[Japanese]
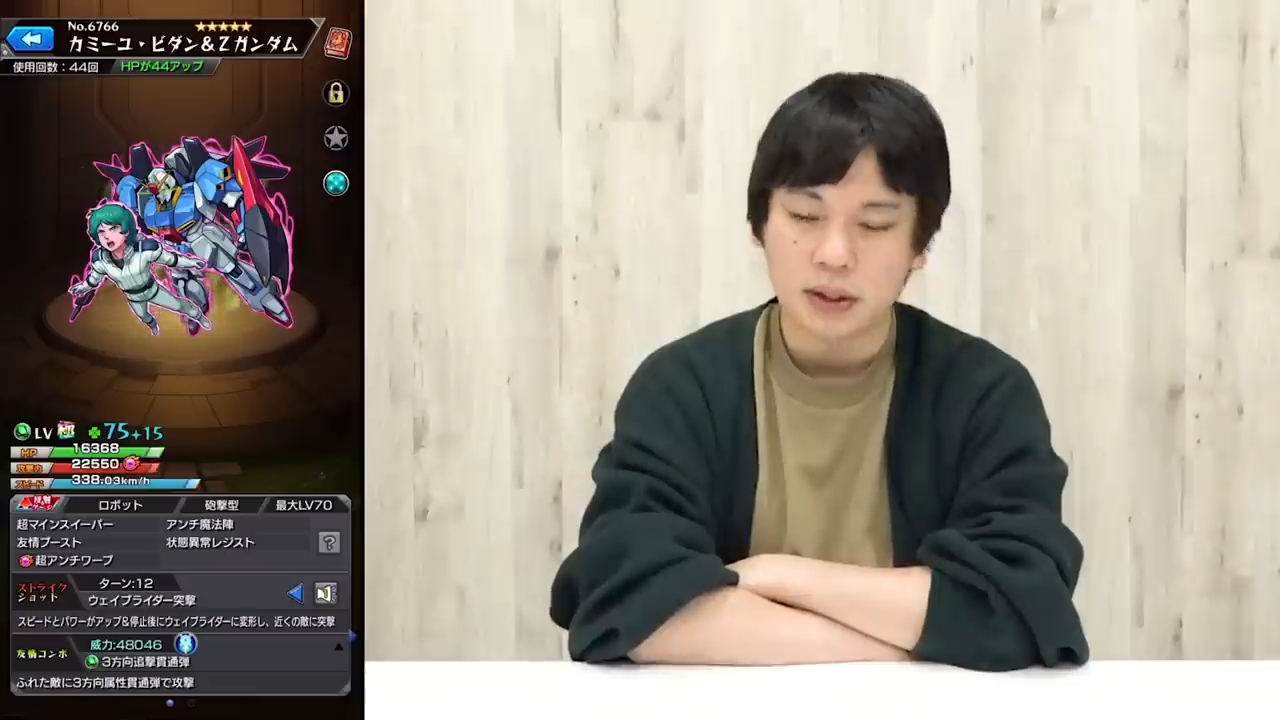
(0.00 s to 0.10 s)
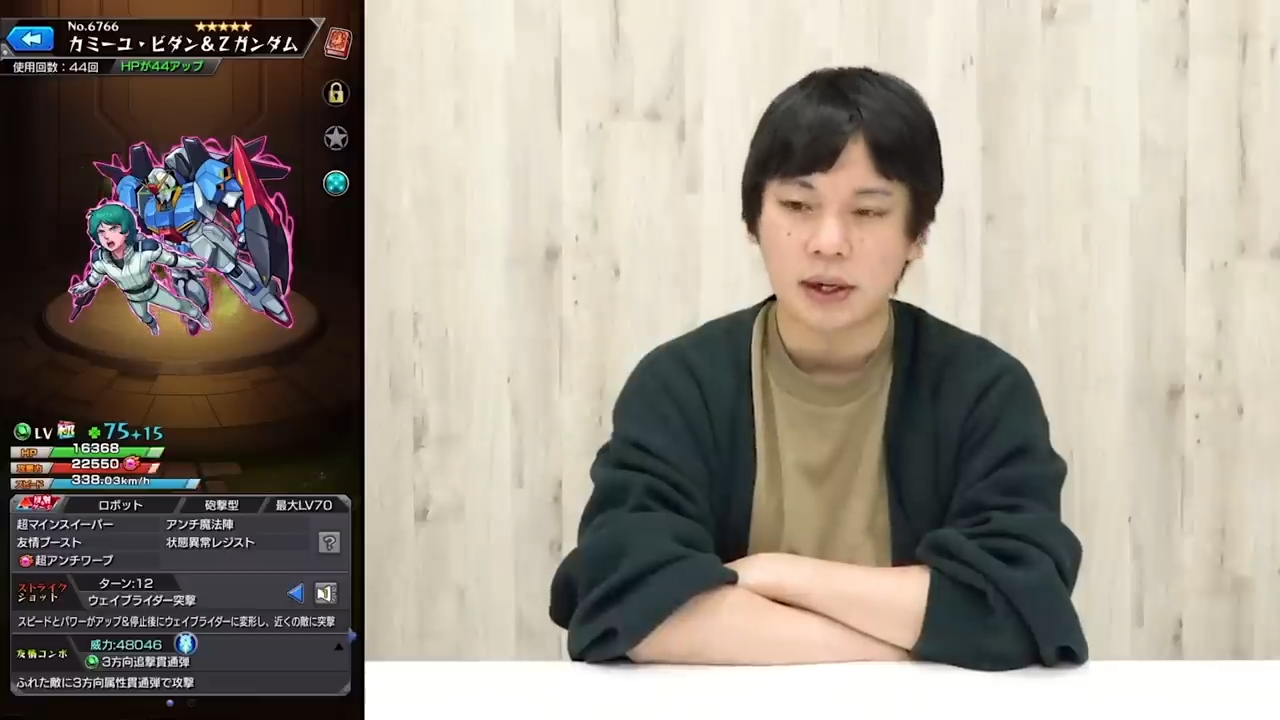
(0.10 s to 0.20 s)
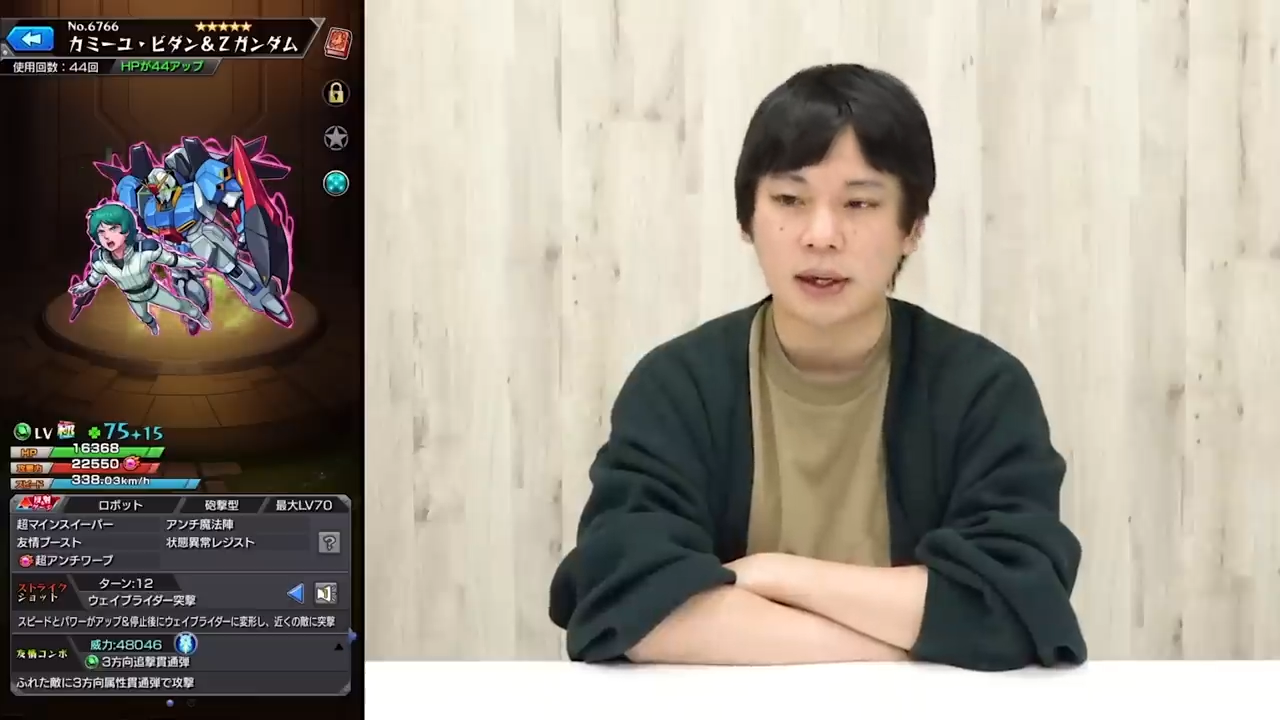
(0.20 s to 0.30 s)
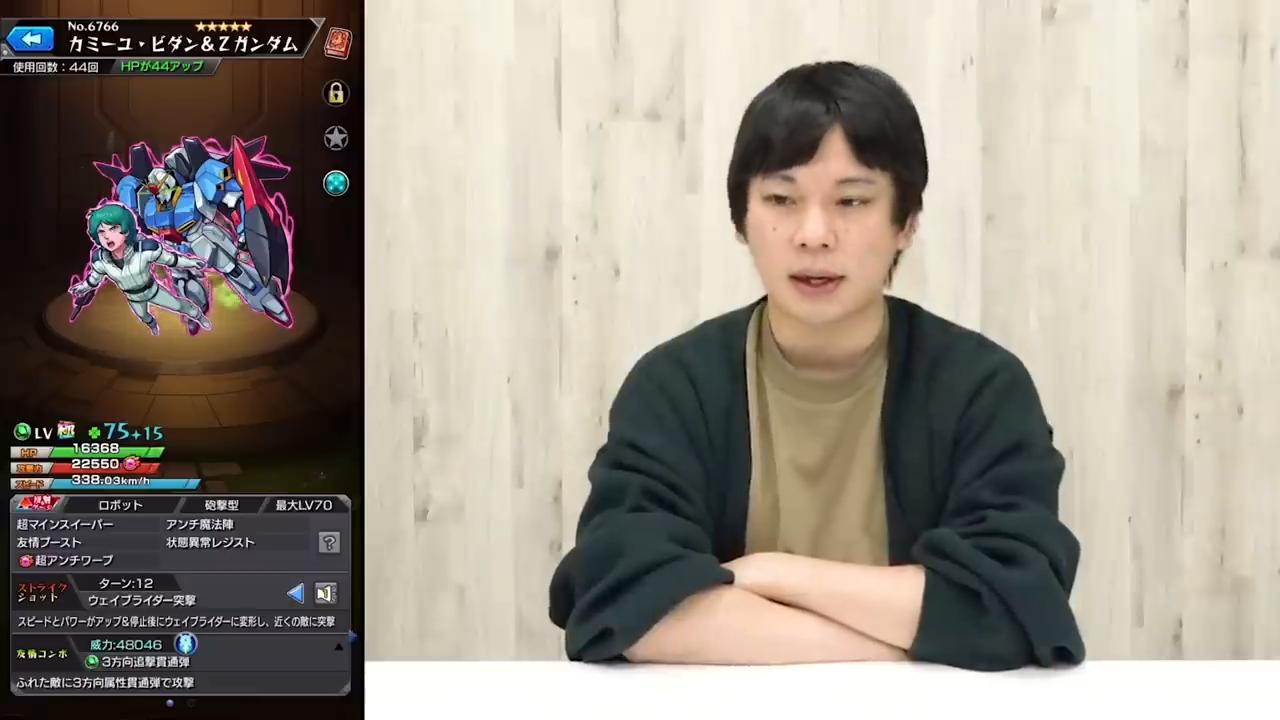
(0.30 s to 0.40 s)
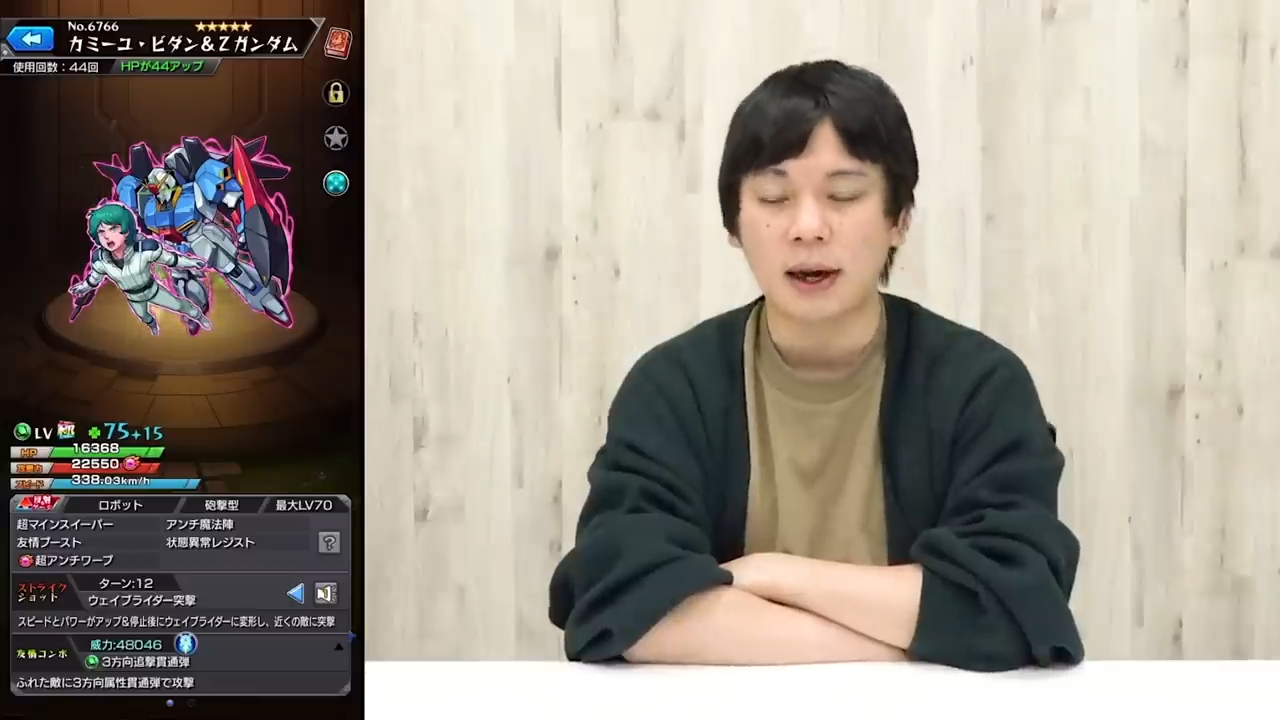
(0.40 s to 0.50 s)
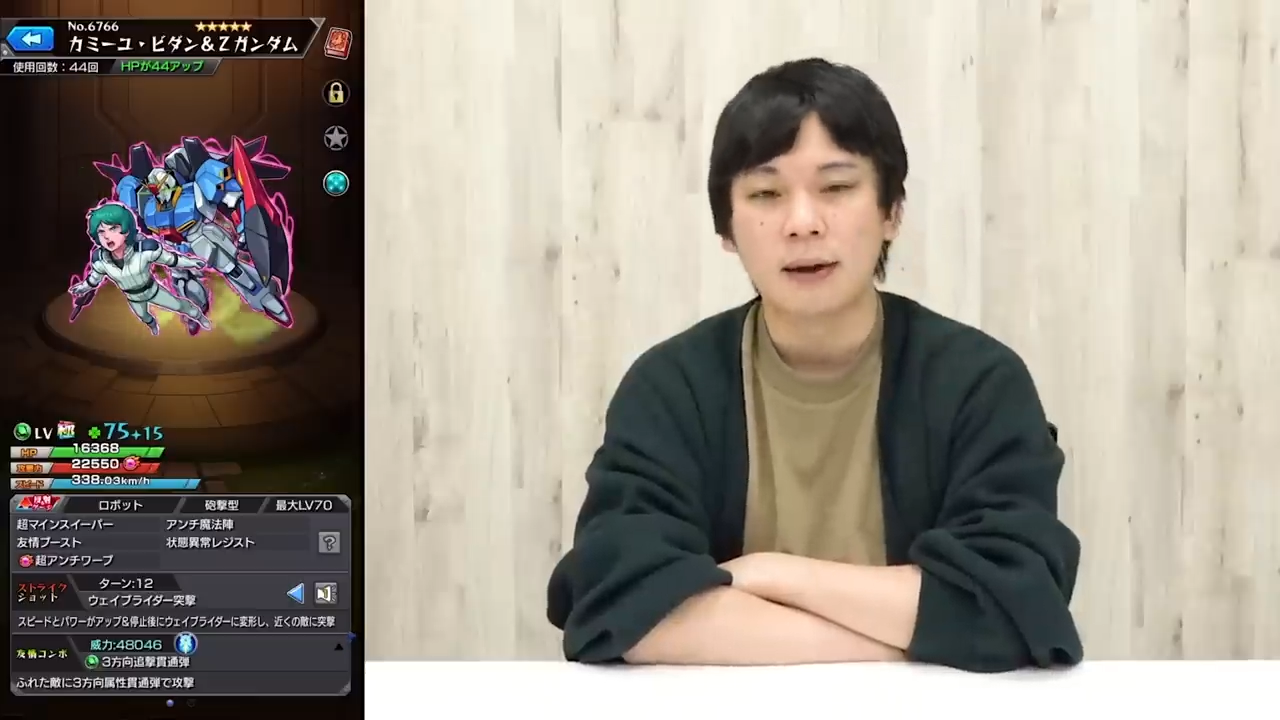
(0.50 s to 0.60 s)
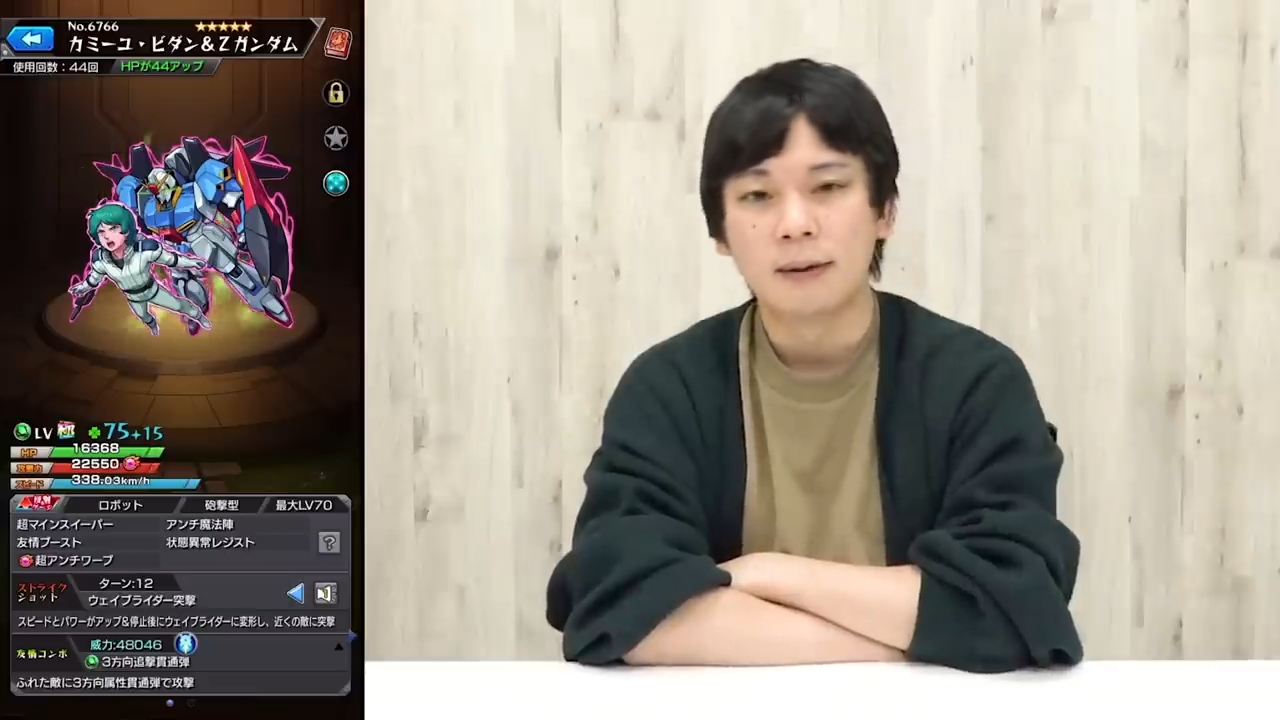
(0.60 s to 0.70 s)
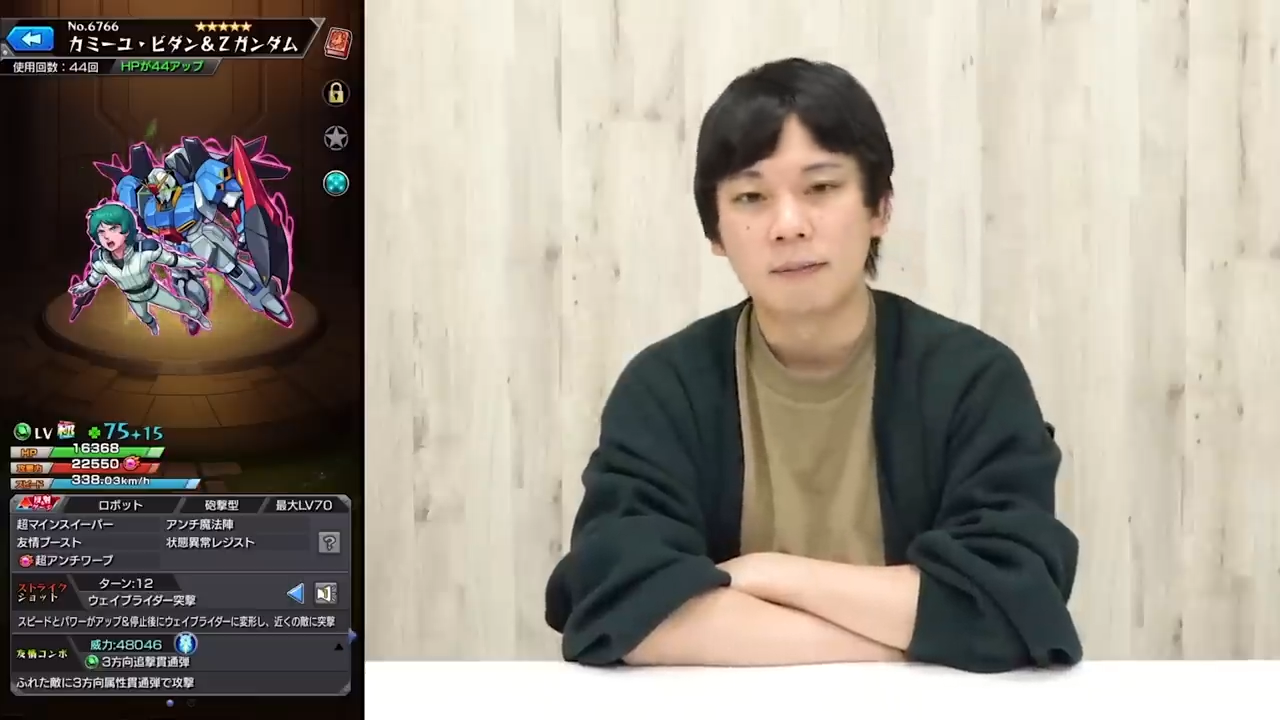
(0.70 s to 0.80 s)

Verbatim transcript: じゃないかな